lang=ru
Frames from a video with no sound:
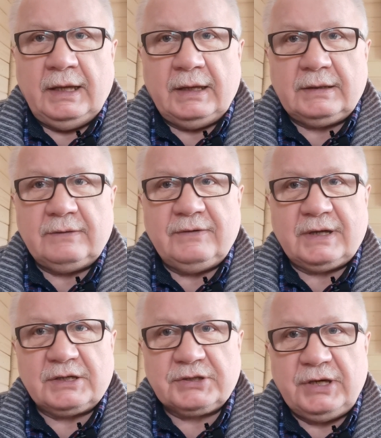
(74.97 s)
И это
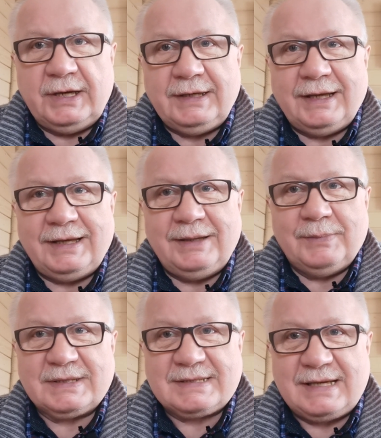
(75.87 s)
выражение
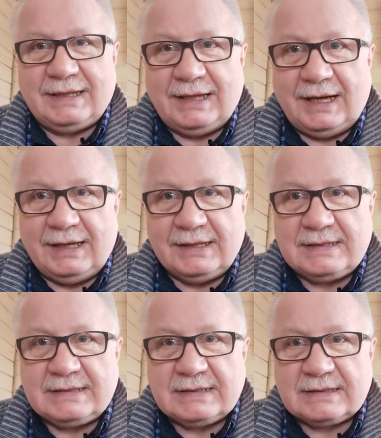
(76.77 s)

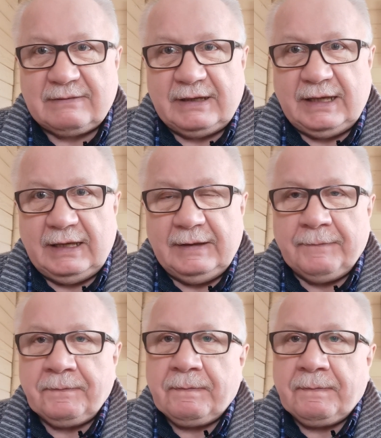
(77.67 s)
эмоциональности своей.